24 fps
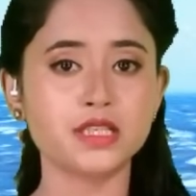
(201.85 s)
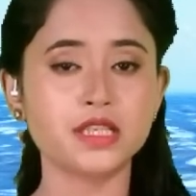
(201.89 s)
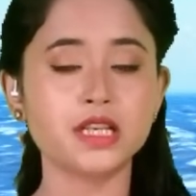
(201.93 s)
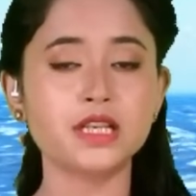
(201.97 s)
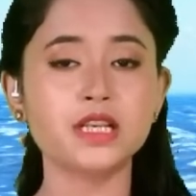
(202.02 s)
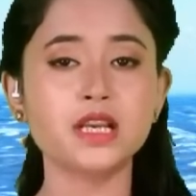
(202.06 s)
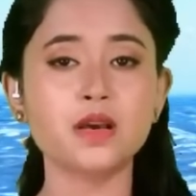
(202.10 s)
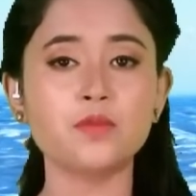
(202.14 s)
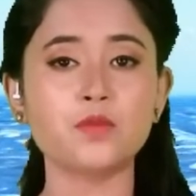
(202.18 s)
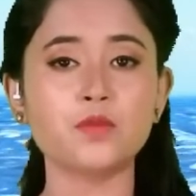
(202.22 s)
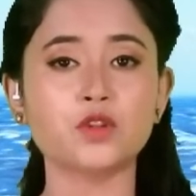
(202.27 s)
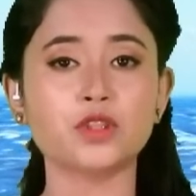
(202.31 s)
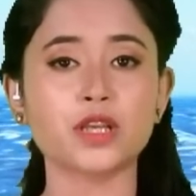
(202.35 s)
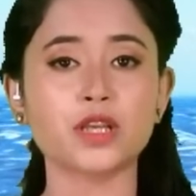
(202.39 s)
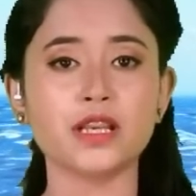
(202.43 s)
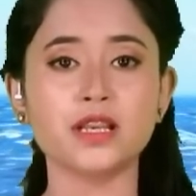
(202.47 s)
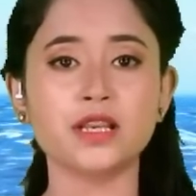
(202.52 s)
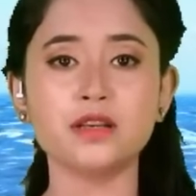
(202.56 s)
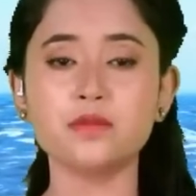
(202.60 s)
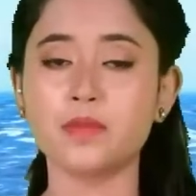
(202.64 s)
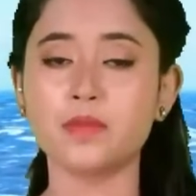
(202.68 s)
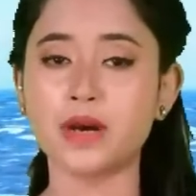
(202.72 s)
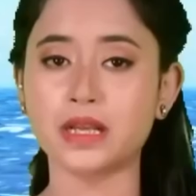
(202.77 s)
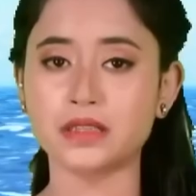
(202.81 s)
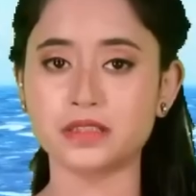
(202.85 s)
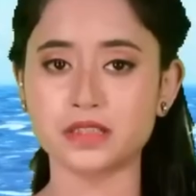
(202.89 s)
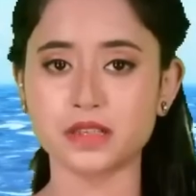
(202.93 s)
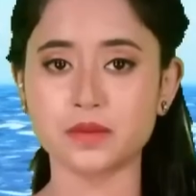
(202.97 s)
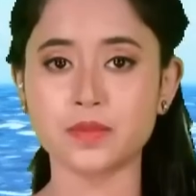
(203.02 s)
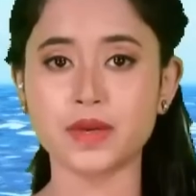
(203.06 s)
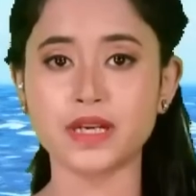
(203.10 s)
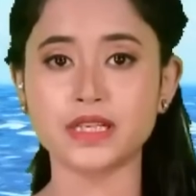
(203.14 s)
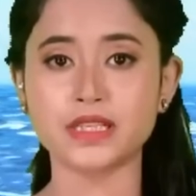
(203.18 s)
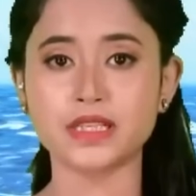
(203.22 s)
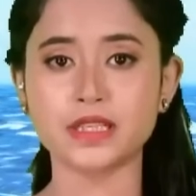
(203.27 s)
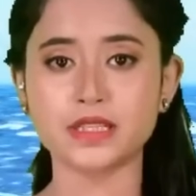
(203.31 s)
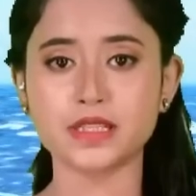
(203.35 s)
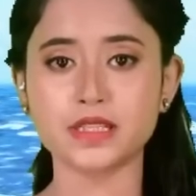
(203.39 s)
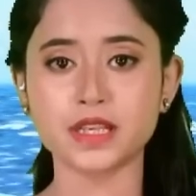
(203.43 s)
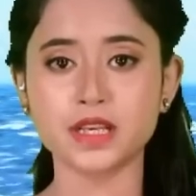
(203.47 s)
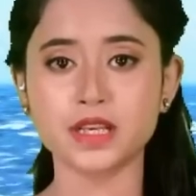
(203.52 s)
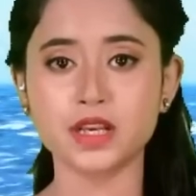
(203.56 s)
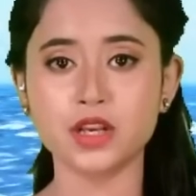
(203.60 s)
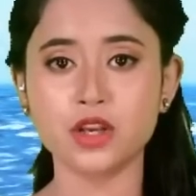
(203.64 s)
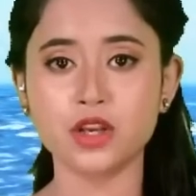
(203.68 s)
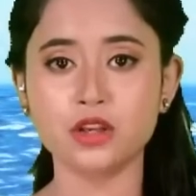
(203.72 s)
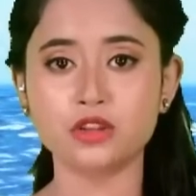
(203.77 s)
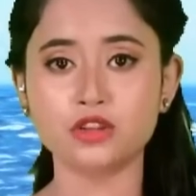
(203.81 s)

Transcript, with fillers: সেনা মোতায়েনের মাত্রা বাড়িয়েছে